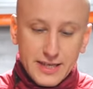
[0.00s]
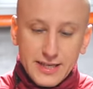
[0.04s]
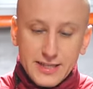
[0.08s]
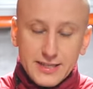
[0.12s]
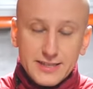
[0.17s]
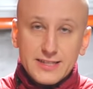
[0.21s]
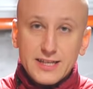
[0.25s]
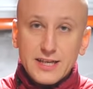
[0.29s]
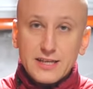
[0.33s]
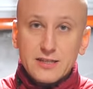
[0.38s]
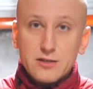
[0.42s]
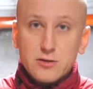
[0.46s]

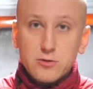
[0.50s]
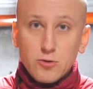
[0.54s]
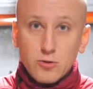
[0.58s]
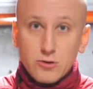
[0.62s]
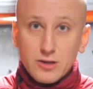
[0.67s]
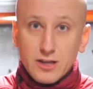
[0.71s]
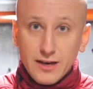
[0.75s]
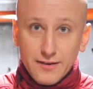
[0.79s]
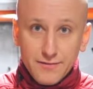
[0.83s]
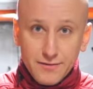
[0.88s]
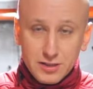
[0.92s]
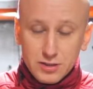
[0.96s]
стоит
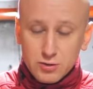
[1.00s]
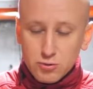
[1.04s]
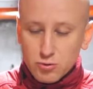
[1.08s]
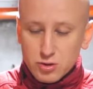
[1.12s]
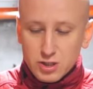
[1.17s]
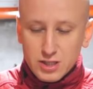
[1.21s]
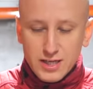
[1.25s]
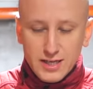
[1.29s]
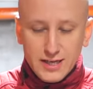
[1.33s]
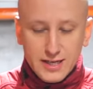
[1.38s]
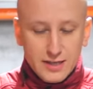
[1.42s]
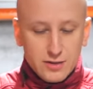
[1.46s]
заслонка
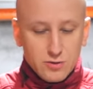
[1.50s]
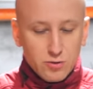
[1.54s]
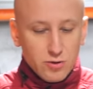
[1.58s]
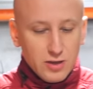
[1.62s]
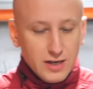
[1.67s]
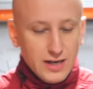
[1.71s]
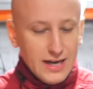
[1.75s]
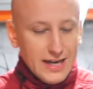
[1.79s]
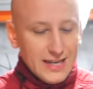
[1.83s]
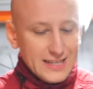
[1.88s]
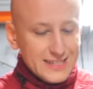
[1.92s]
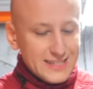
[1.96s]
воздушная,
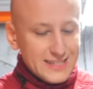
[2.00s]
которая